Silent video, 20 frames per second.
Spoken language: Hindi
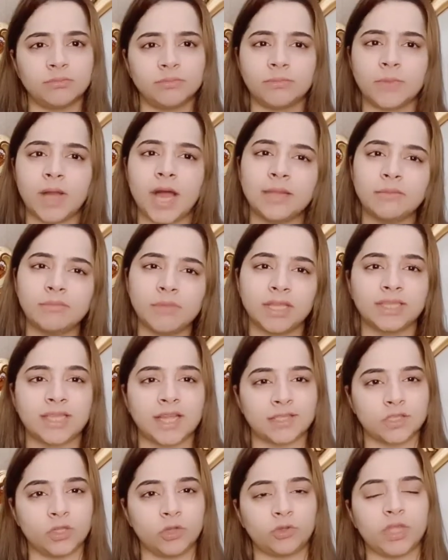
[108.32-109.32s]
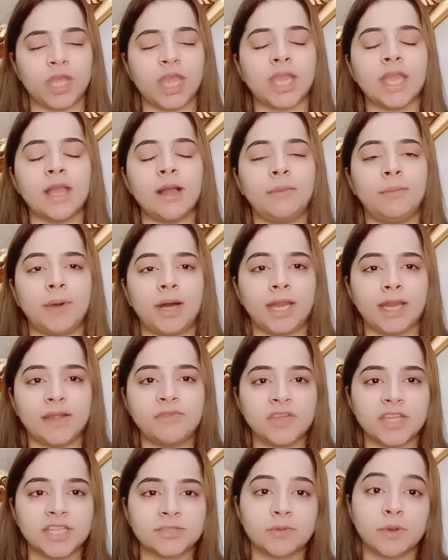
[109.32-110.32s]
बाद में अंदाज़ा होता है कि हमारे
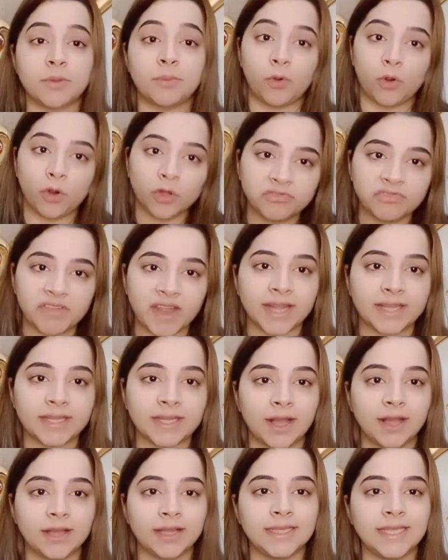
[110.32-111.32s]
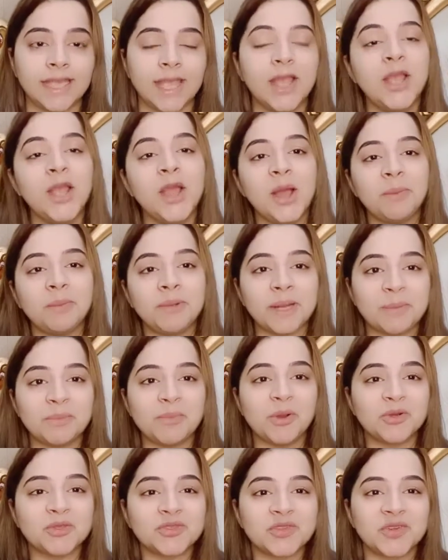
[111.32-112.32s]
फेस पर बहुत फैट आ गई है फिर हम
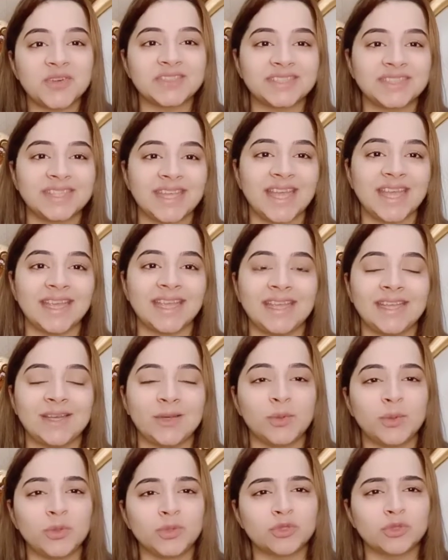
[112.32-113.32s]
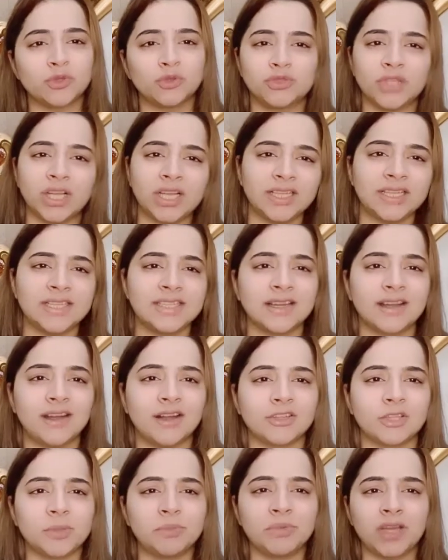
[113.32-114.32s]
लोग सोचते हैं कि इन उसको जल्दी से
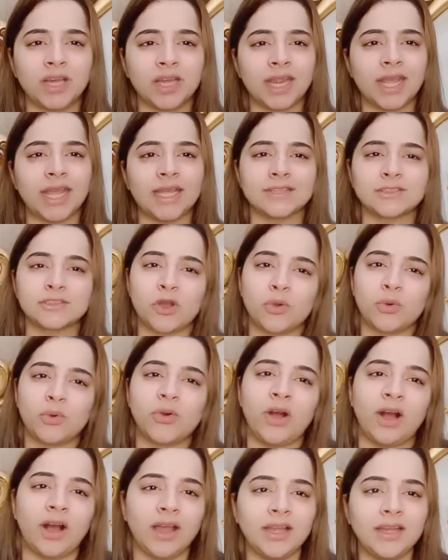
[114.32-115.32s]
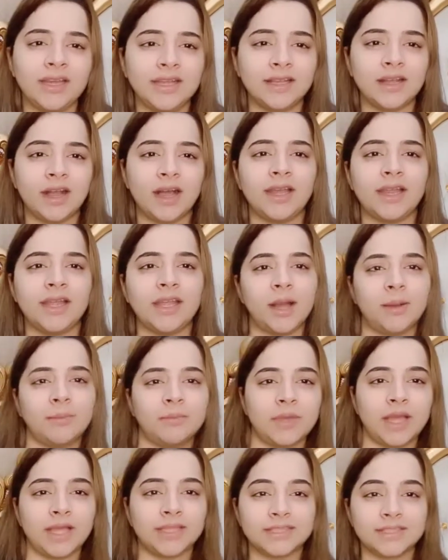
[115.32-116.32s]
ख़त्म करें इसको को हल निकालें
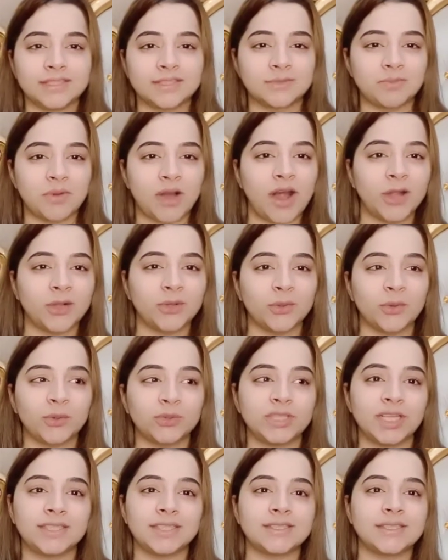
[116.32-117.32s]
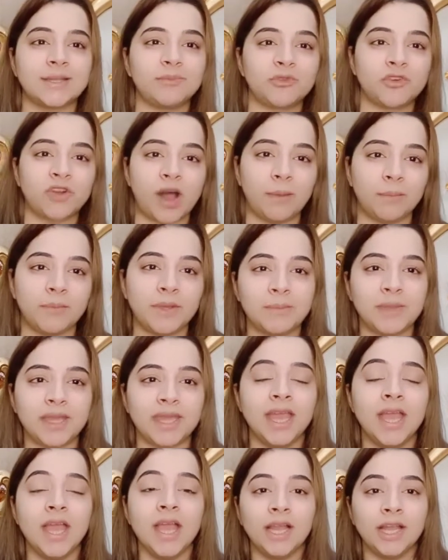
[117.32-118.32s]
हम ऐसे स्मार्ट हो जाएं जैसे हम ड्रामे
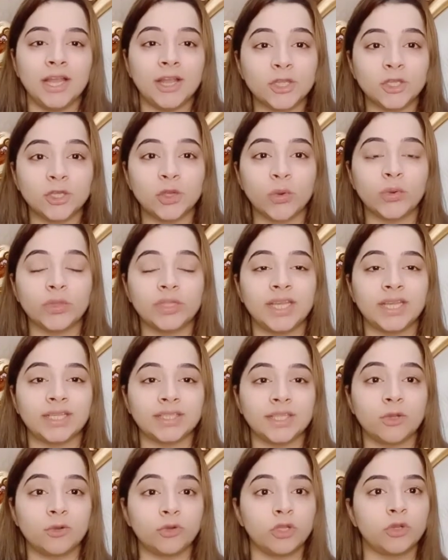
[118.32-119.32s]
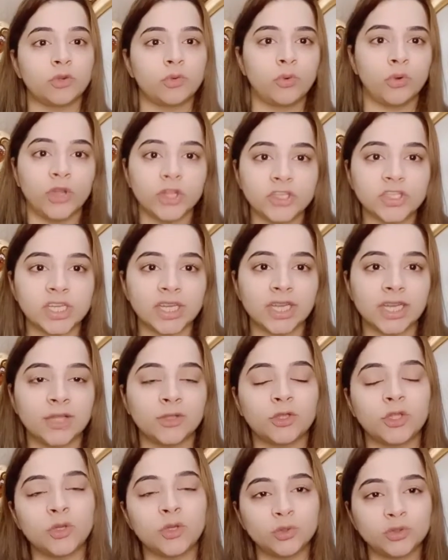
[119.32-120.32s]
में लड़कियों को देखते हैं उनकी कोई चीन नहीं
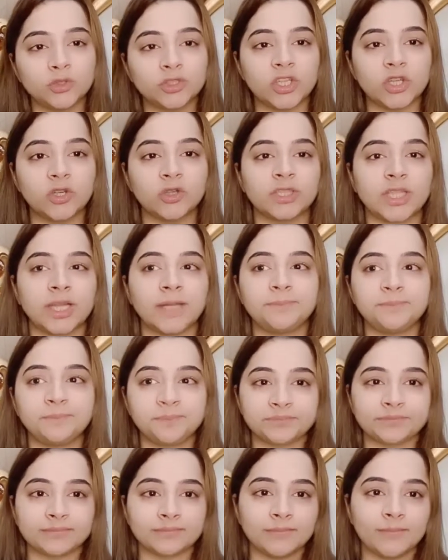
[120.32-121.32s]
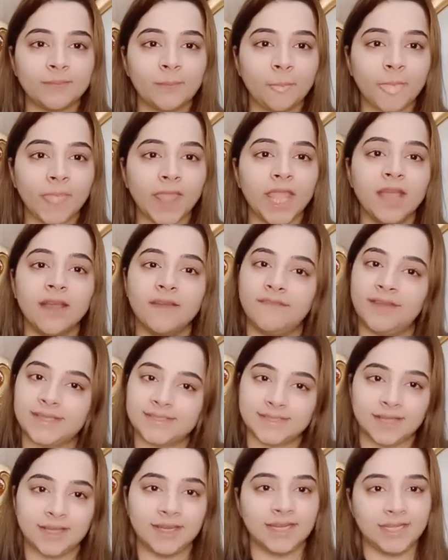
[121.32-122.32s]
होती कुछ नहीं होता
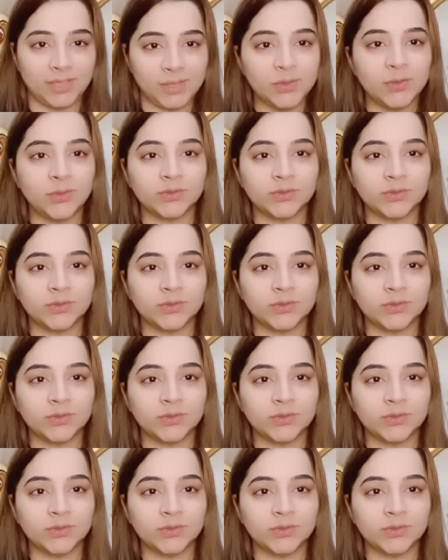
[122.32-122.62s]
वैसा नहीं हो